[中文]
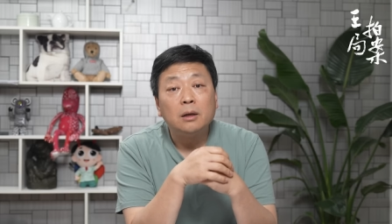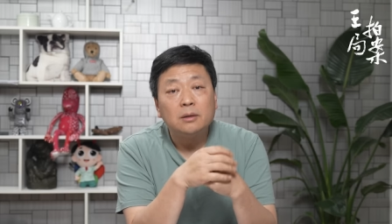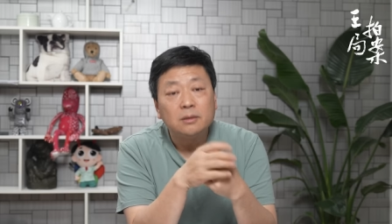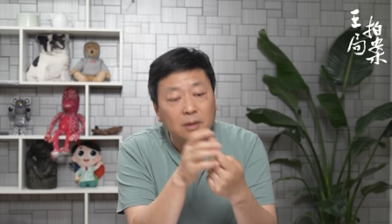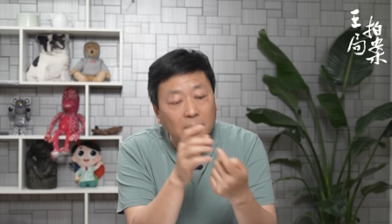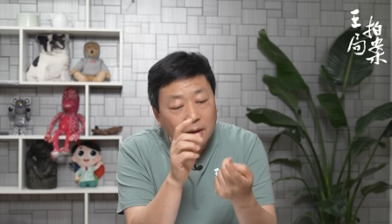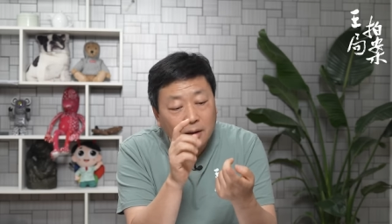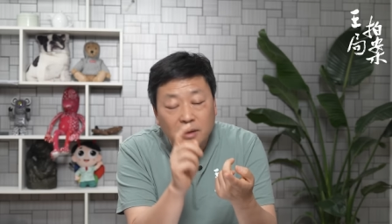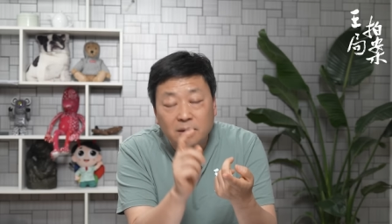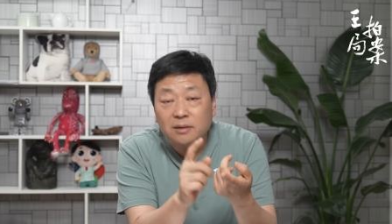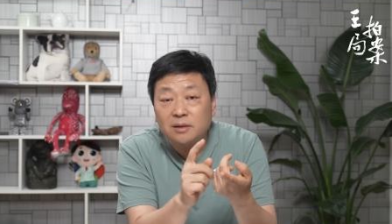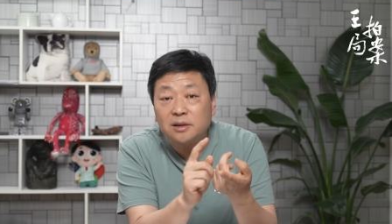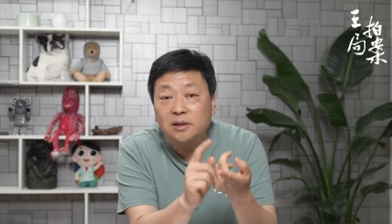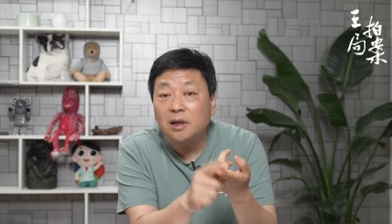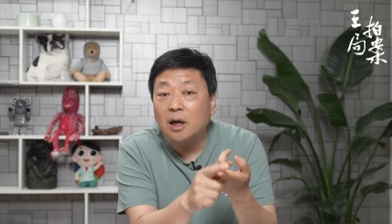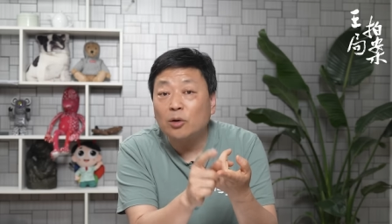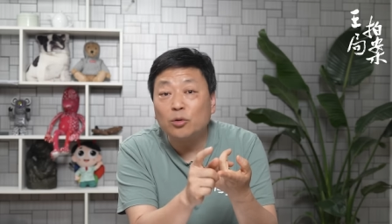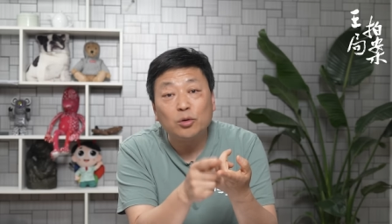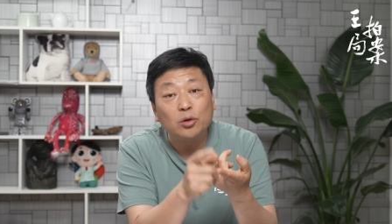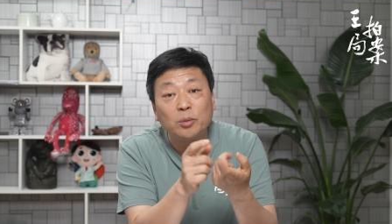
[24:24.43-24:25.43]
他跟
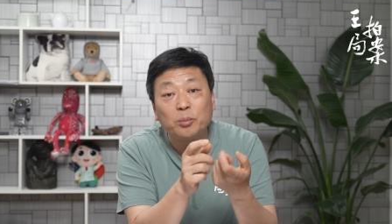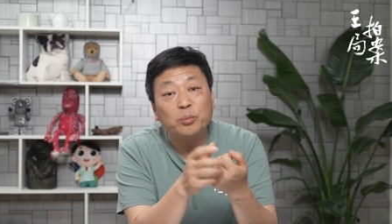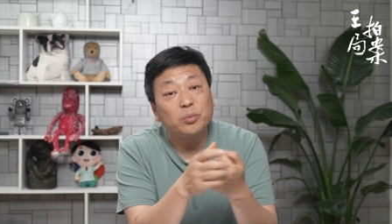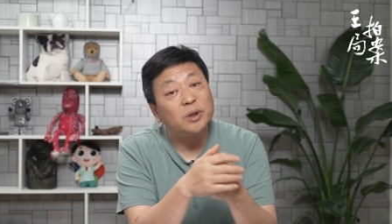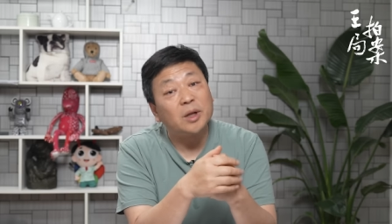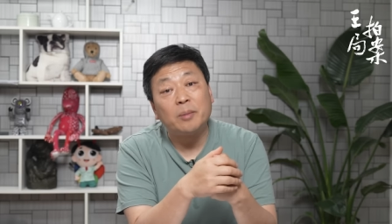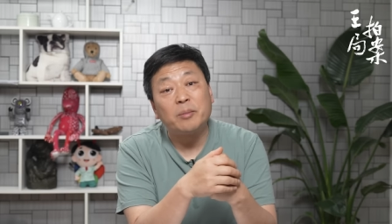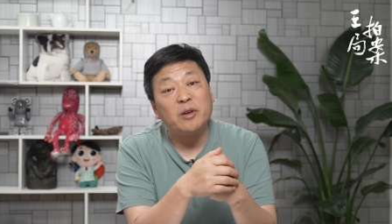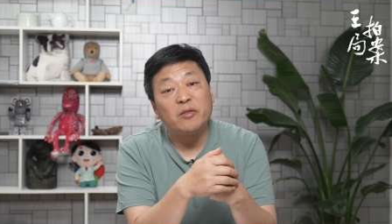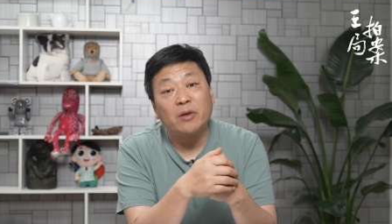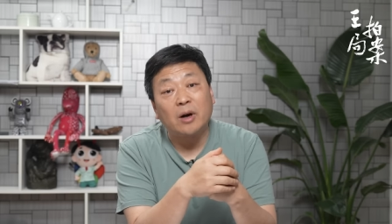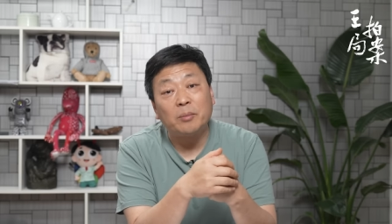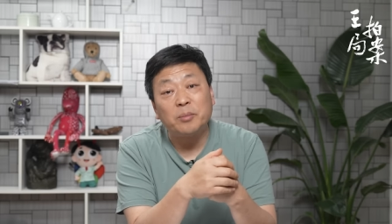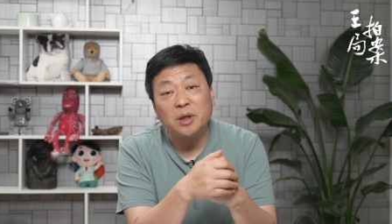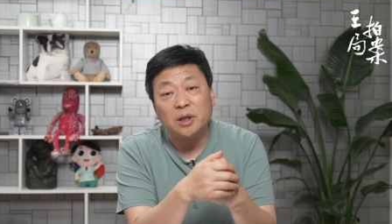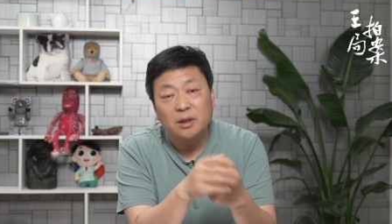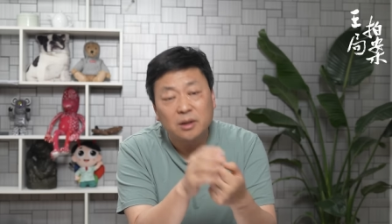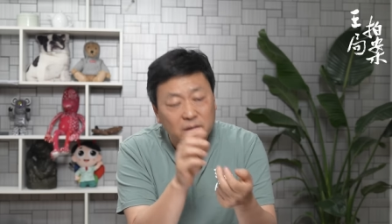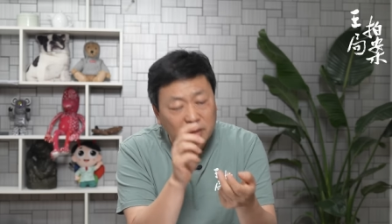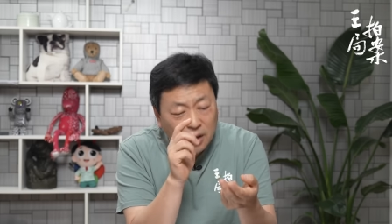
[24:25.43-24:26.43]
项羽不但没法
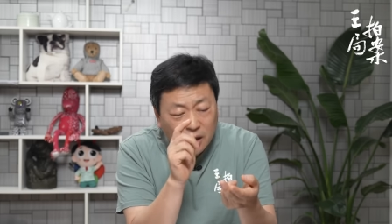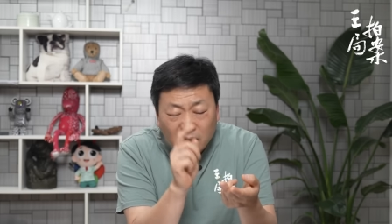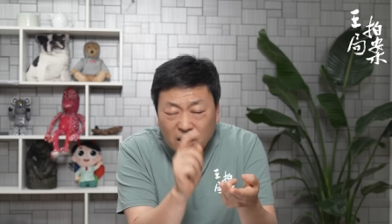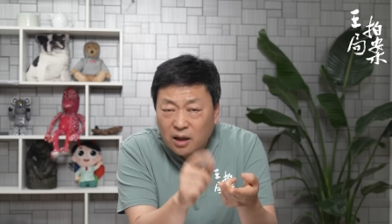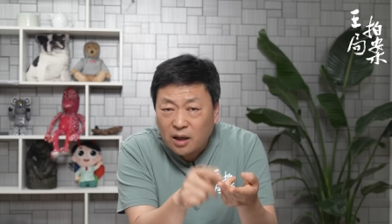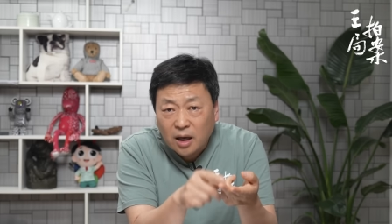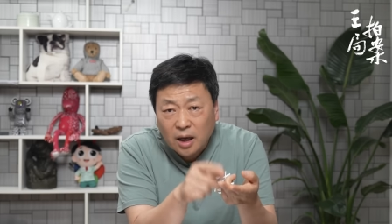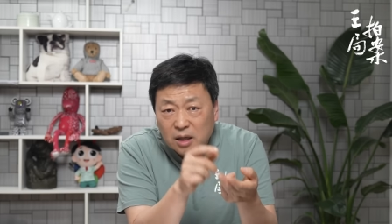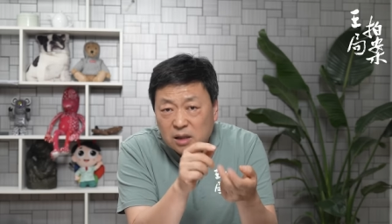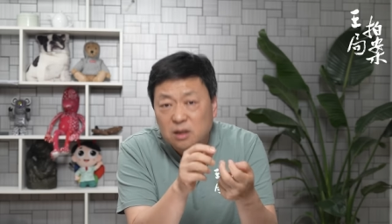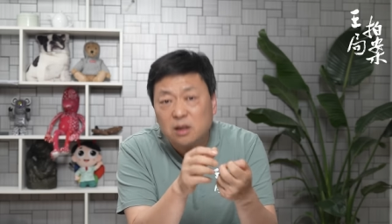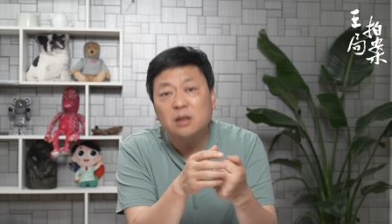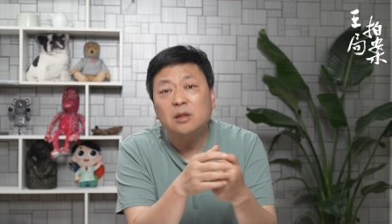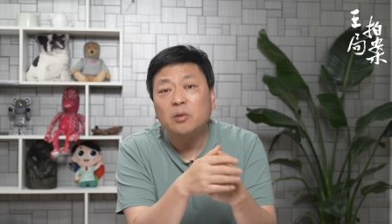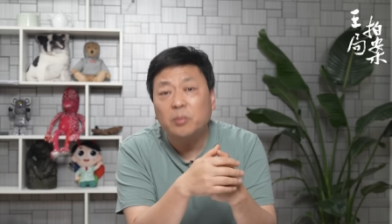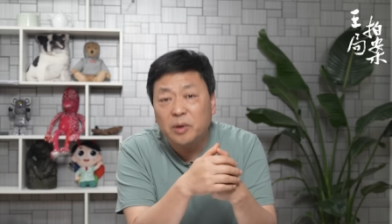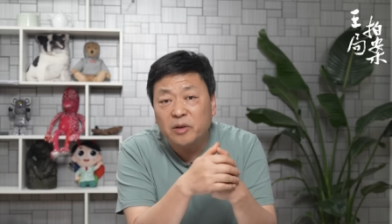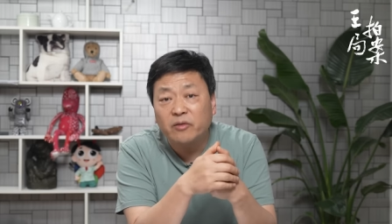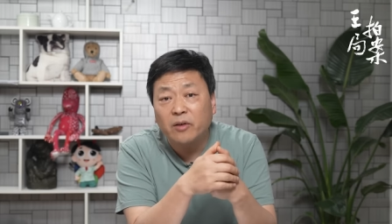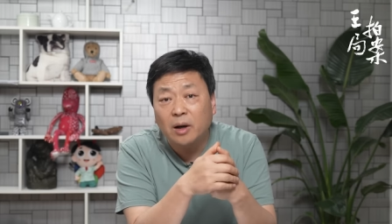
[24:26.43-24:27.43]
比，他跟韩信都
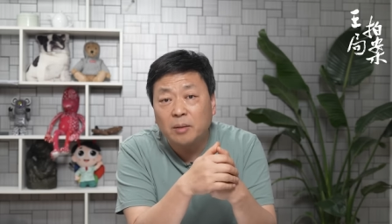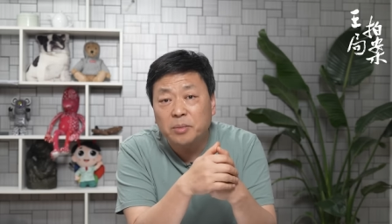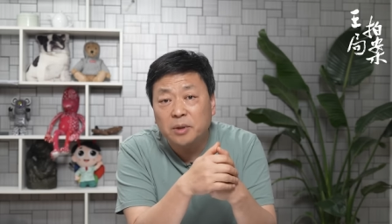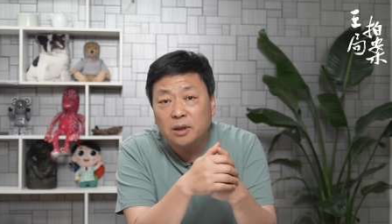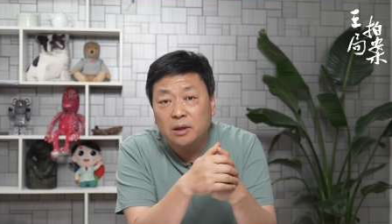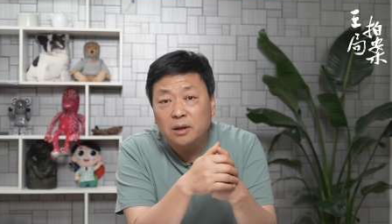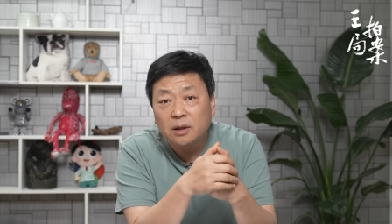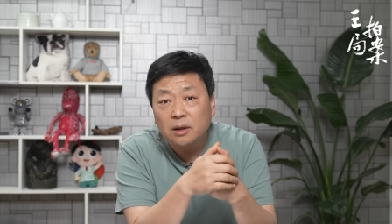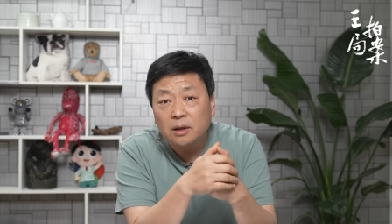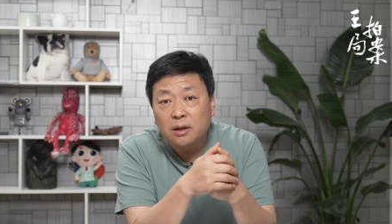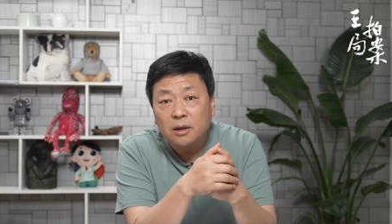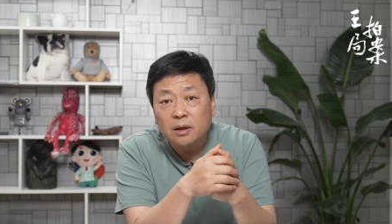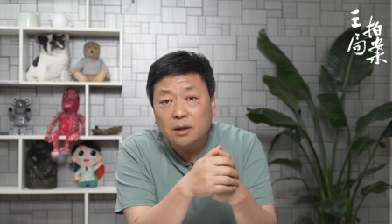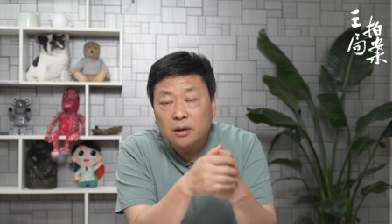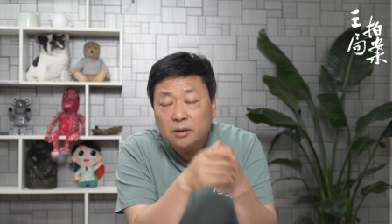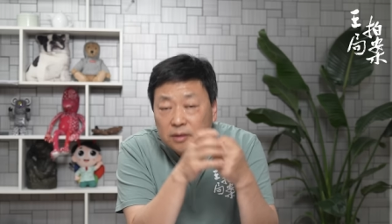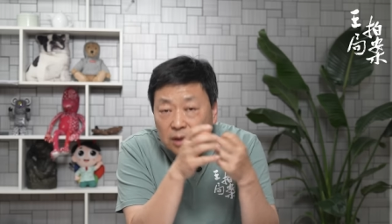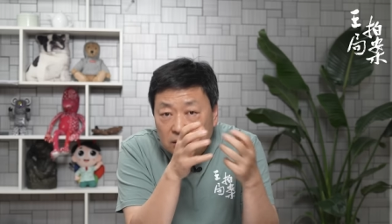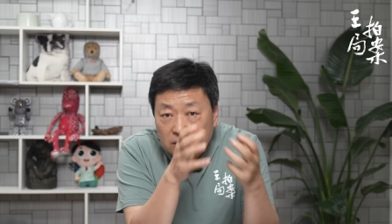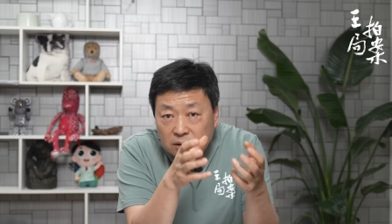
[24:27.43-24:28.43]
没法比。
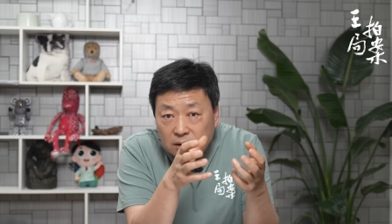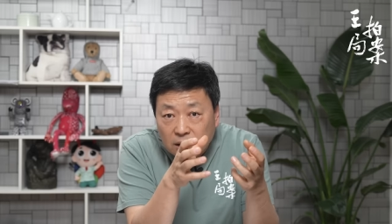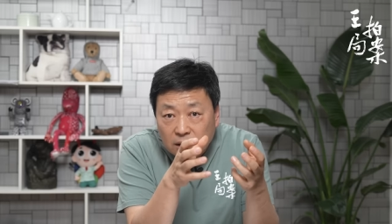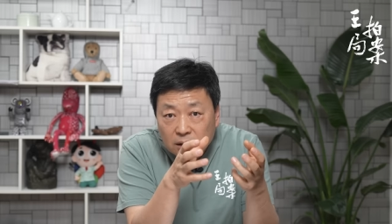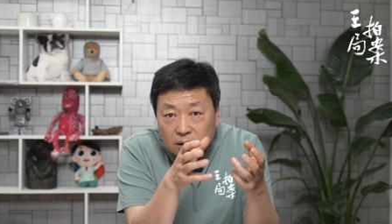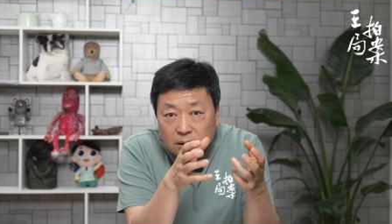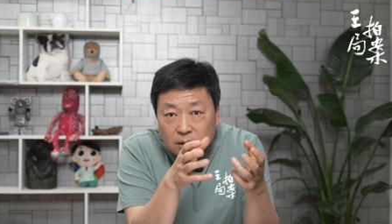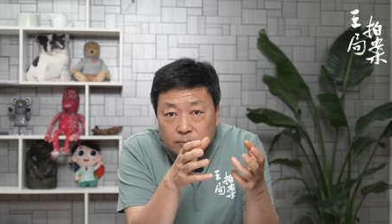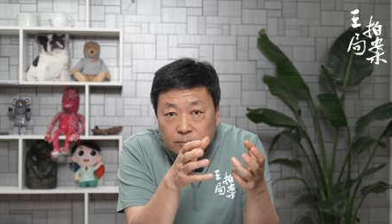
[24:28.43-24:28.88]
但是呢，